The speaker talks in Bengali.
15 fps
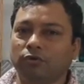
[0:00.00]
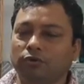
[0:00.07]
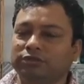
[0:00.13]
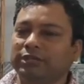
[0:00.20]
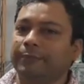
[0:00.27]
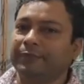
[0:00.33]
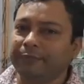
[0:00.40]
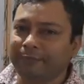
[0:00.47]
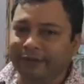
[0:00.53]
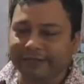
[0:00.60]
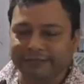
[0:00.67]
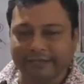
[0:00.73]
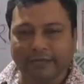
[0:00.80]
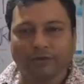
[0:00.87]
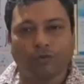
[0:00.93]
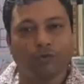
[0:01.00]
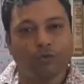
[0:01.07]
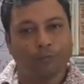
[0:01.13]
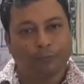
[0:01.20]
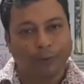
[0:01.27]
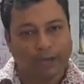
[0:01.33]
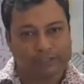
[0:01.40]
ও যা প্রিপারেশান ও
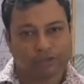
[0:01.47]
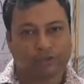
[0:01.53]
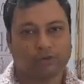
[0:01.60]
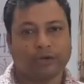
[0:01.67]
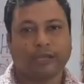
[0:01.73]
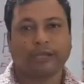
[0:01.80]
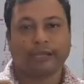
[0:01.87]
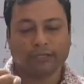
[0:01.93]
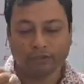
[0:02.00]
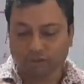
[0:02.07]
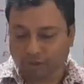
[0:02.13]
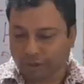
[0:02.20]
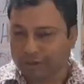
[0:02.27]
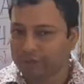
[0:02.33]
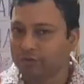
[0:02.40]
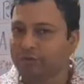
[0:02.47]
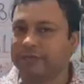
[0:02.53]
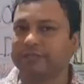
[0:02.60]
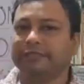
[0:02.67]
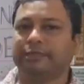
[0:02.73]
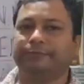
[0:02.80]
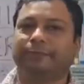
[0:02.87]
পাস করে জয়েন করে
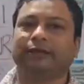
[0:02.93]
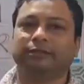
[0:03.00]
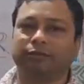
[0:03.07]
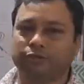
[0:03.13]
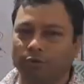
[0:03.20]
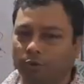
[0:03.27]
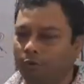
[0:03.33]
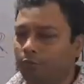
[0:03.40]
যেতে পারত